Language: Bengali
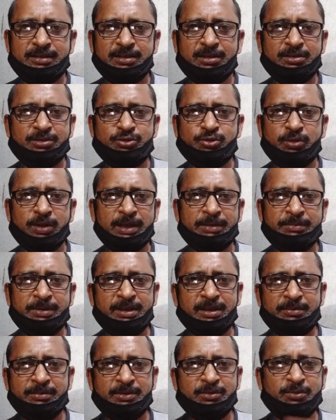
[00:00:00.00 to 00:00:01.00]
কারণ
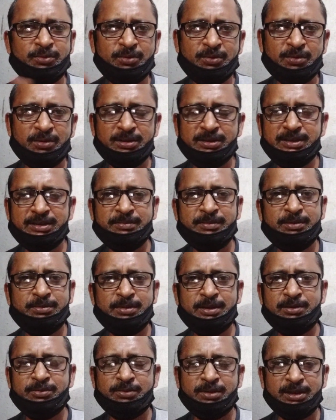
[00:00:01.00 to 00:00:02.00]
সয়াবিন আমি কোনো অংশে
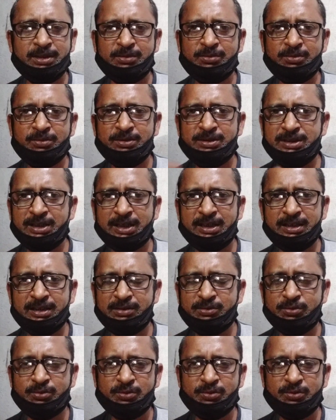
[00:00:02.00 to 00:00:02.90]
ব্যবহার করিনি কোনো চারে